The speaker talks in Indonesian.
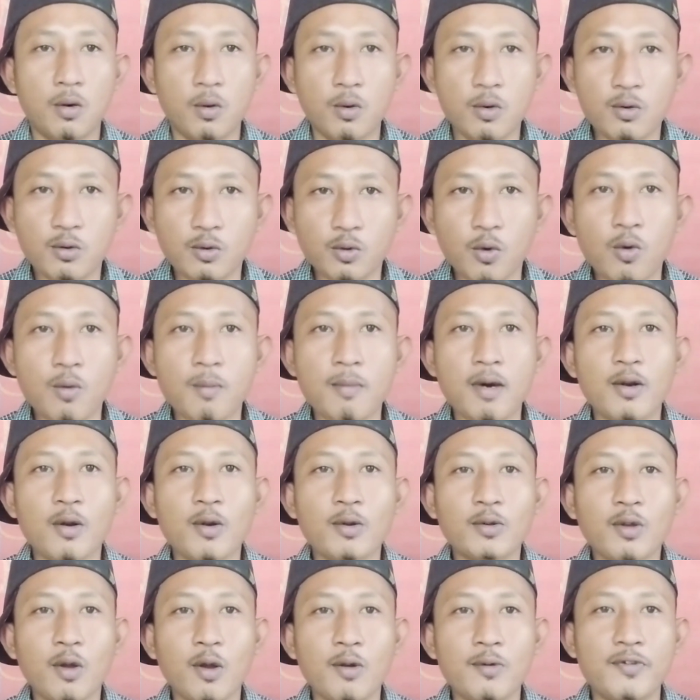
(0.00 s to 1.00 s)
Untuk
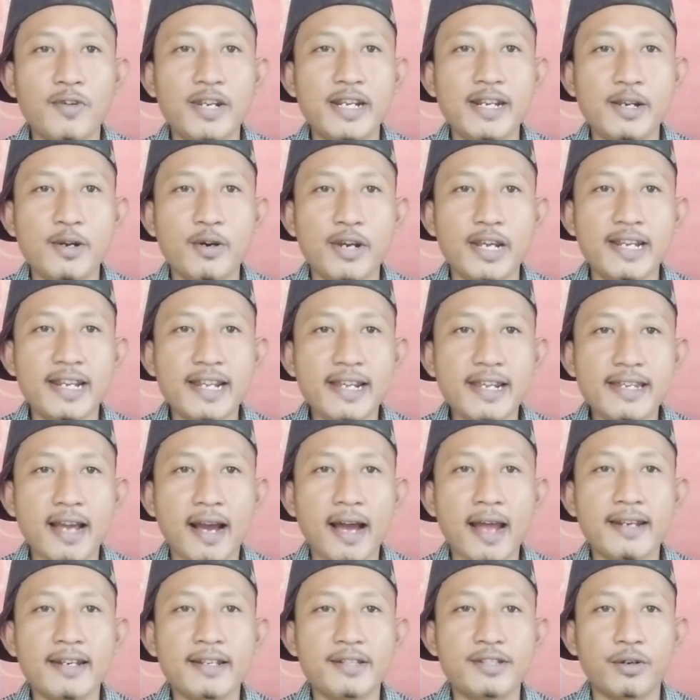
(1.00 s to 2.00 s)
menonton video ini
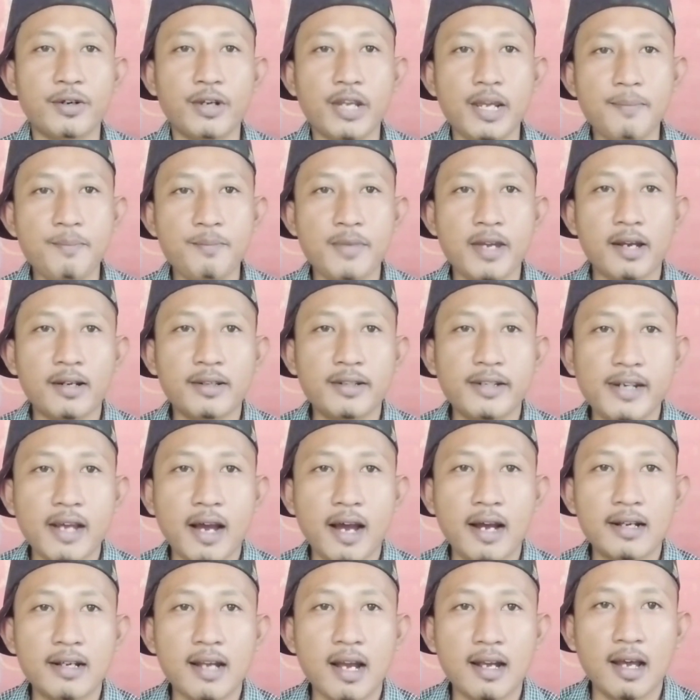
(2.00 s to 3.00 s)
jangan di skip biar
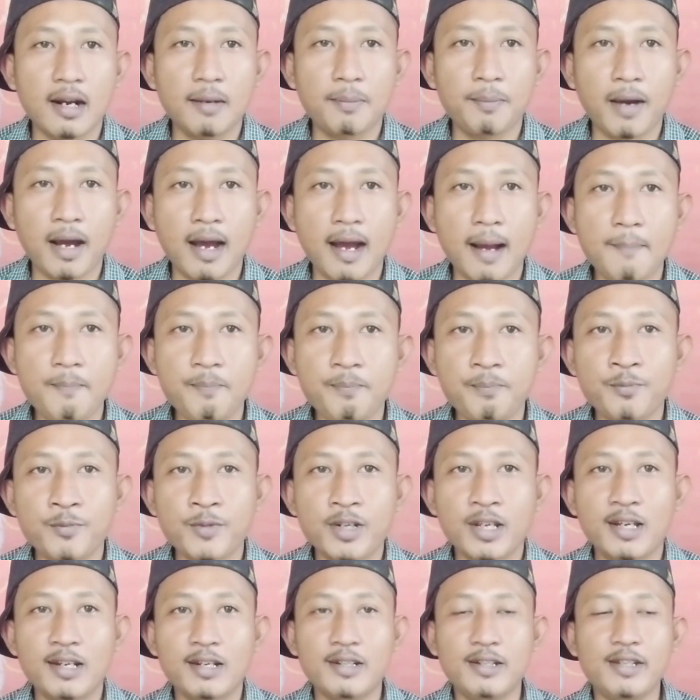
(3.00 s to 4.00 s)
tidak gagal paham,
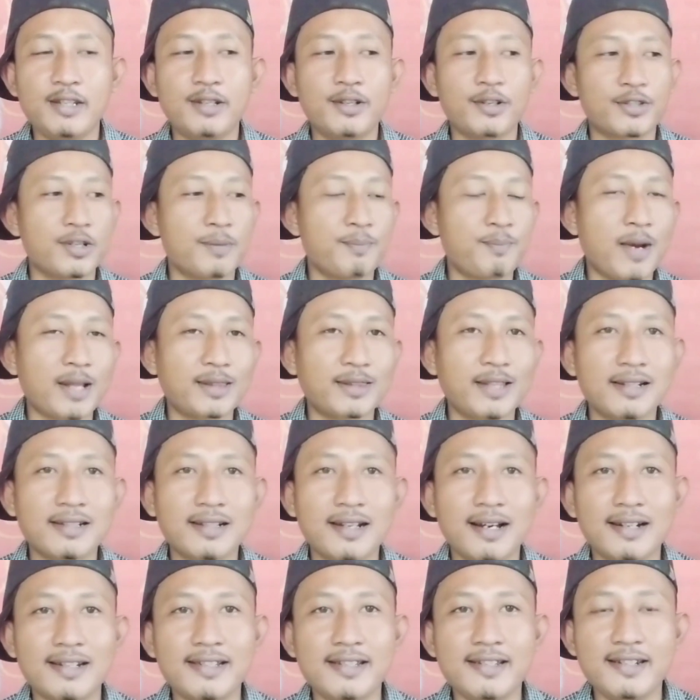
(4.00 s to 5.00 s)
di
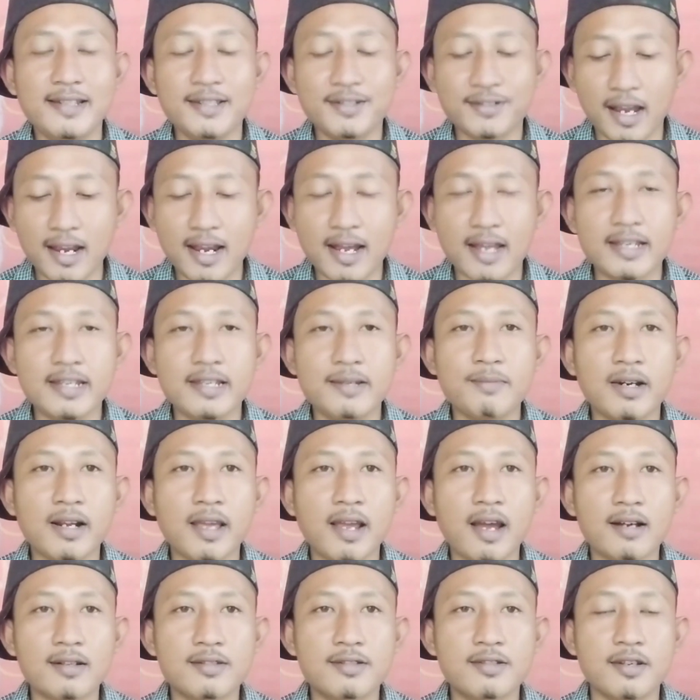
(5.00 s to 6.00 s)
kesempatan kali ini saya ingin
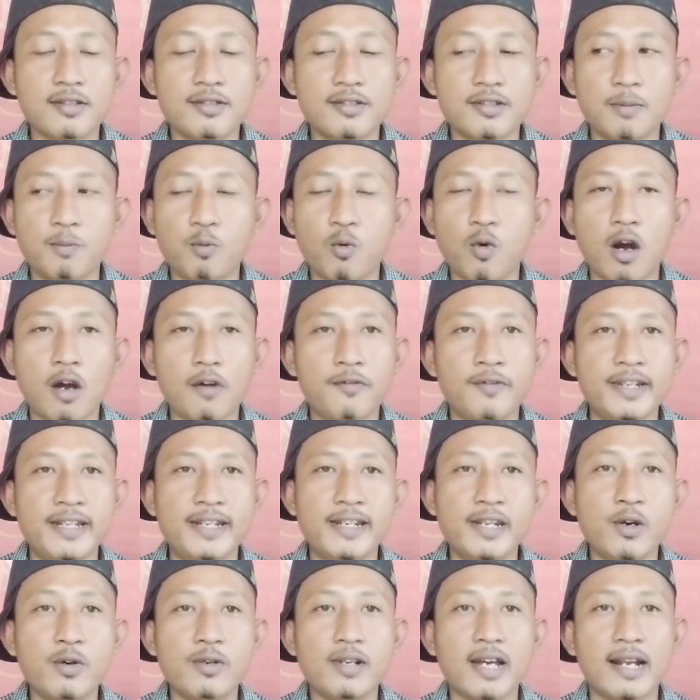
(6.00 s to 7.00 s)
mereaksi sebuah
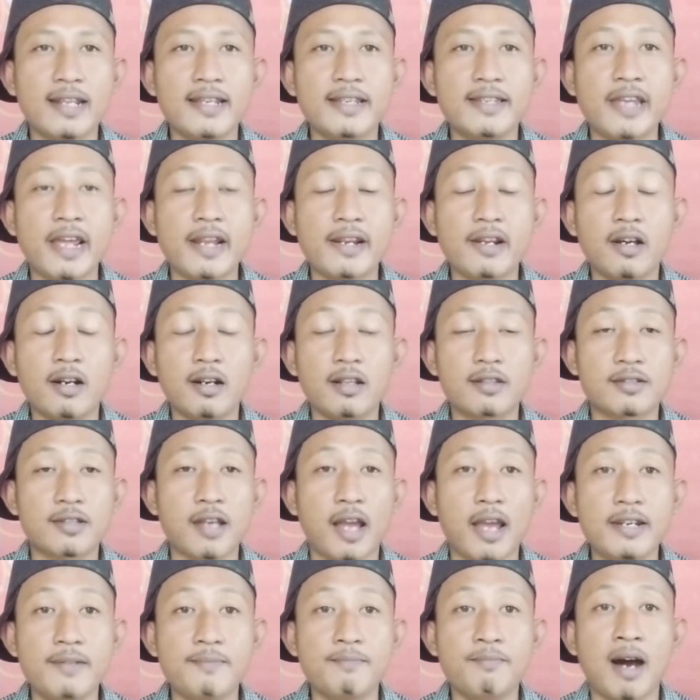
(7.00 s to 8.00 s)
video dari channel
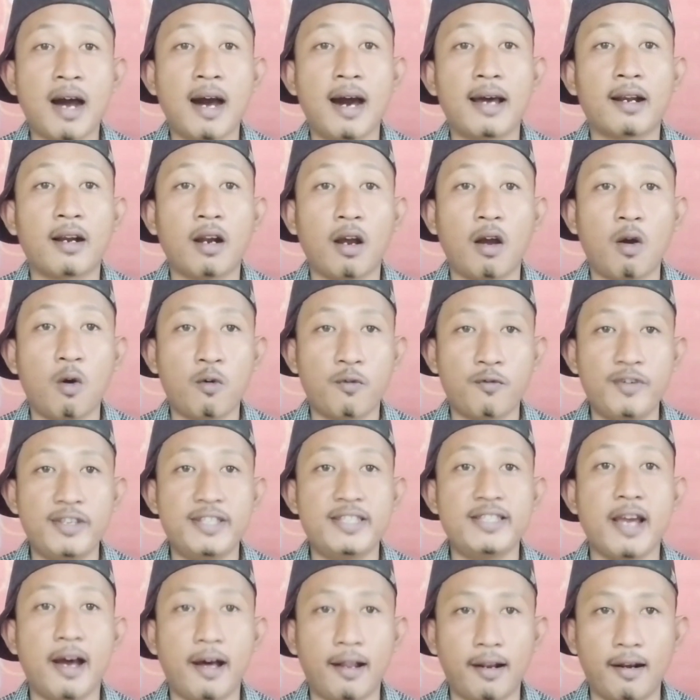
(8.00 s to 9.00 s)
Said Bahar
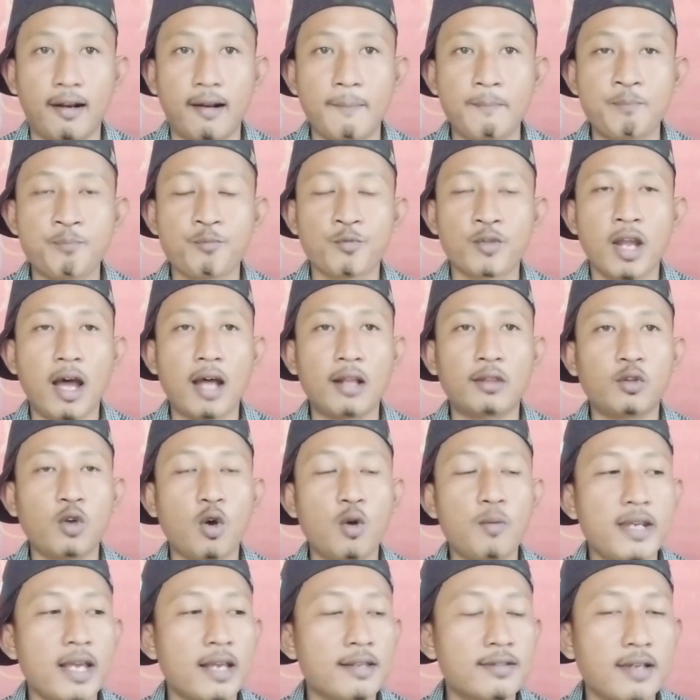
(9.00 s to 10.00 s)
Official
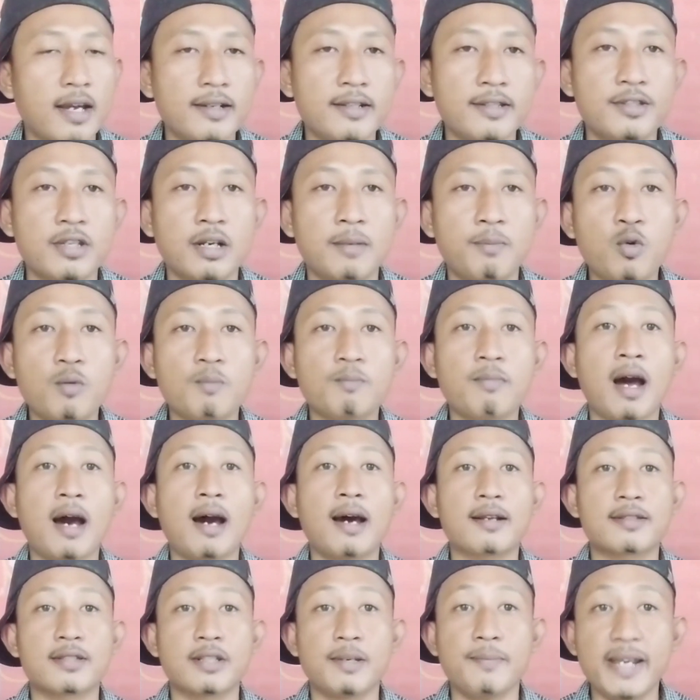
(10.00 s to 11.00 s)
atau biasa disebut
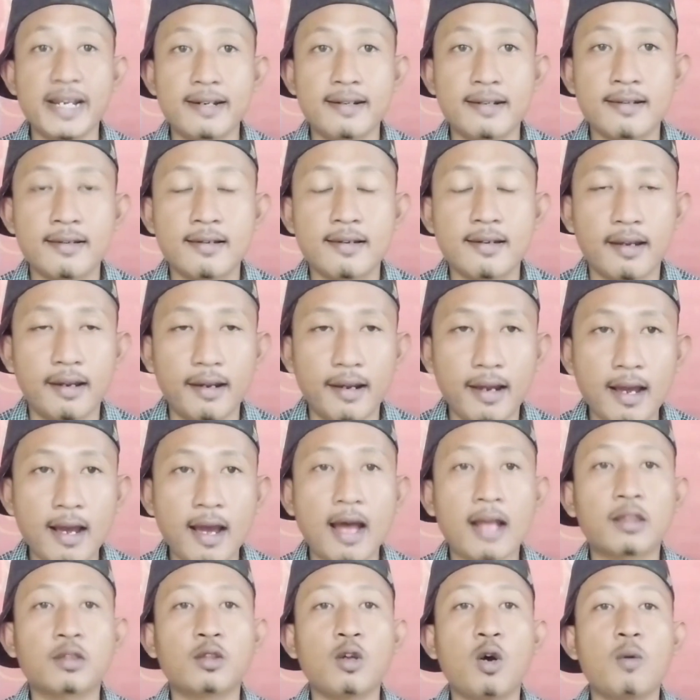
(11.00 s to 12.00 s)
Bahar Semit
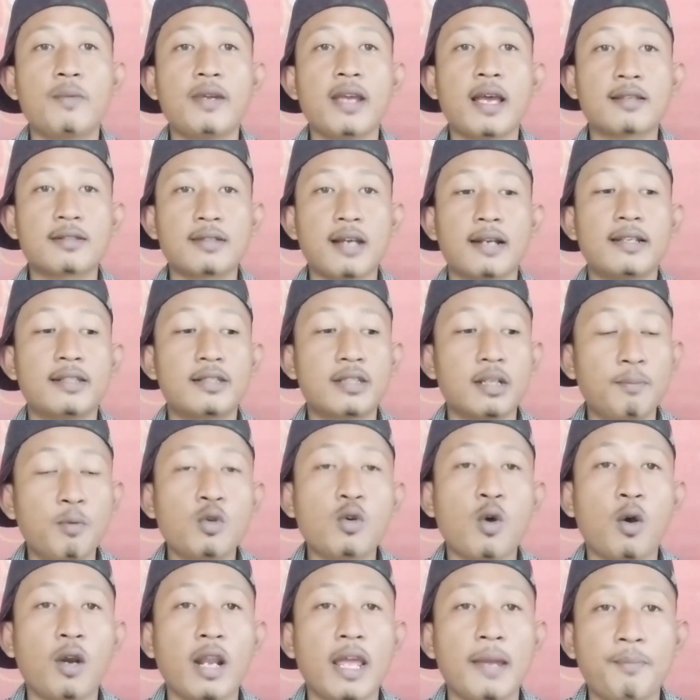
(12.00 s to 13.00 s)
ya atau biasa
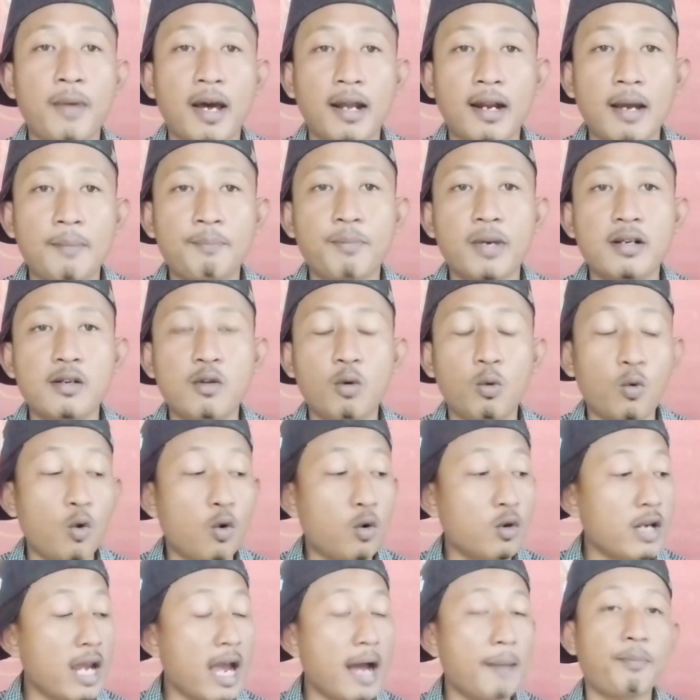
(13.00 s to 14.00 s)
disebut oleh para
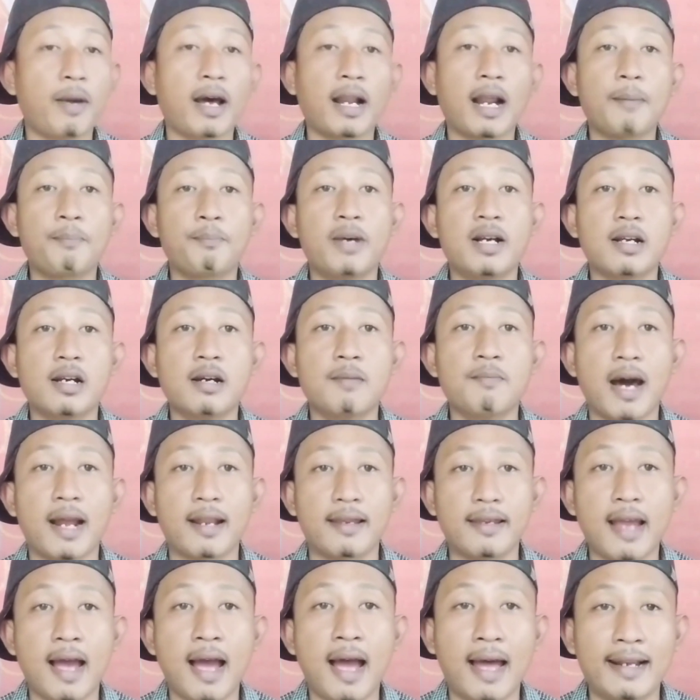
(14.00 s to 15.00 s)
pendukungnya, para
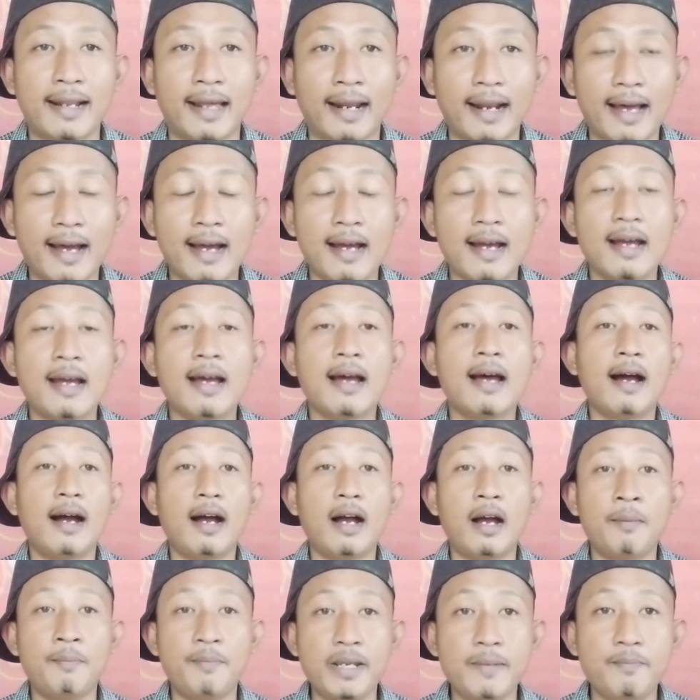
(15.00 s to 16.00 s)
penggemarnya adalah
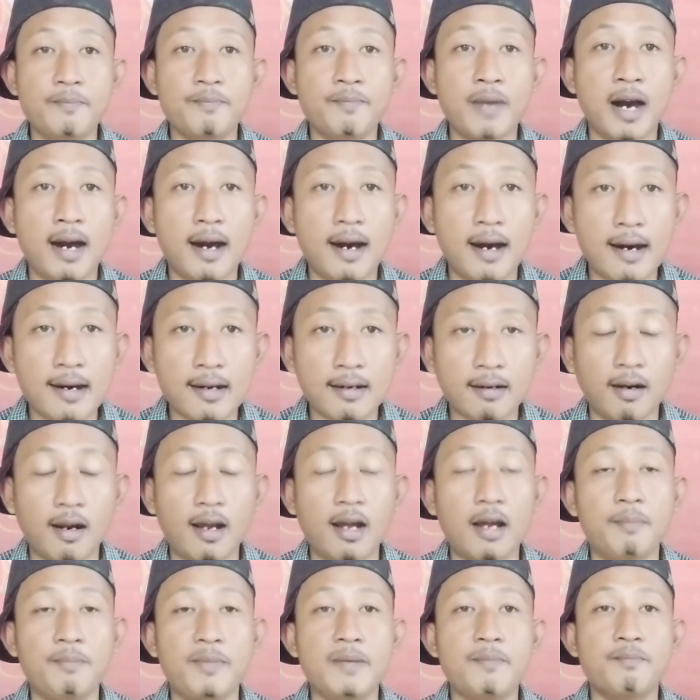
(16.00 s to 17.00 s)
Habib Bahar,
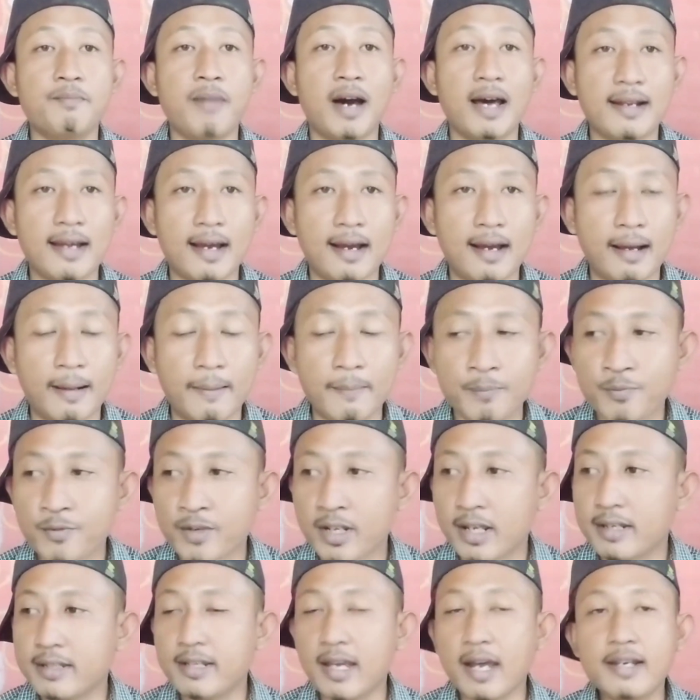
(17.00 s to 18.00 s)
Habib Bana.
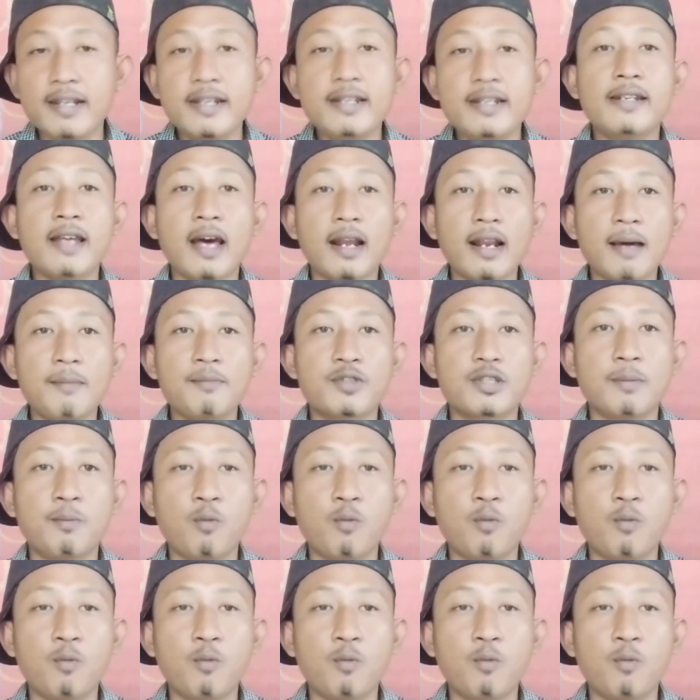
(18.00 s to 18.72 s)
Jadi di dalam